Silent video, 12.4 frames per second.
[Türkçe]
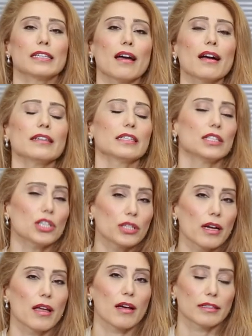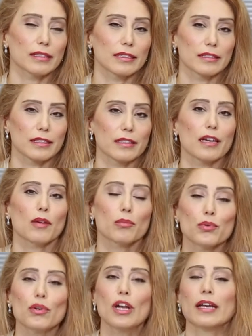Yani iş hayatında da
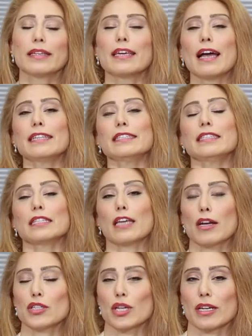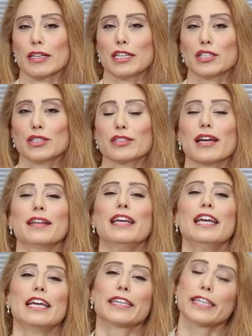bu kendini gerçekleştiren
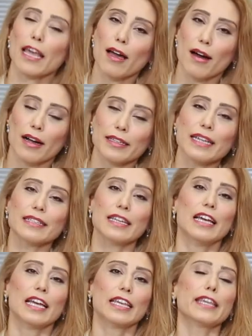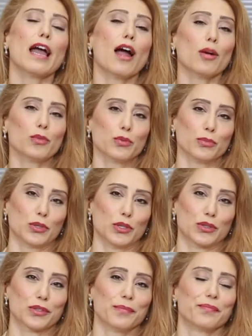kehanet yer
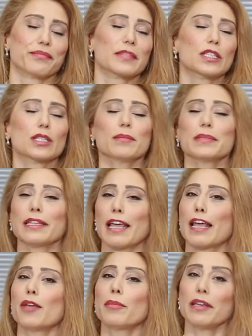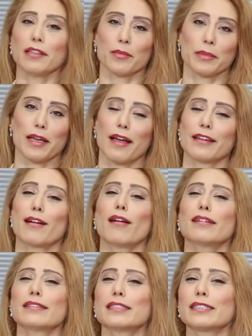bulmuştu. Şimdi eminim yani
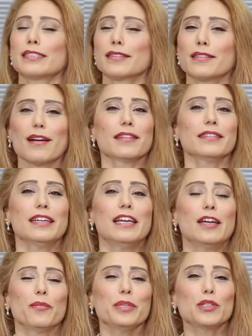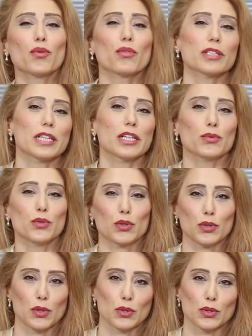aklınızdan birçok şeyi
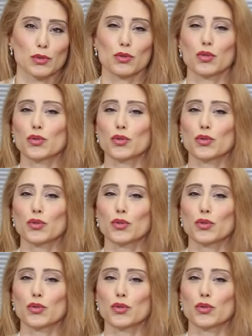düşünüyorsunuz.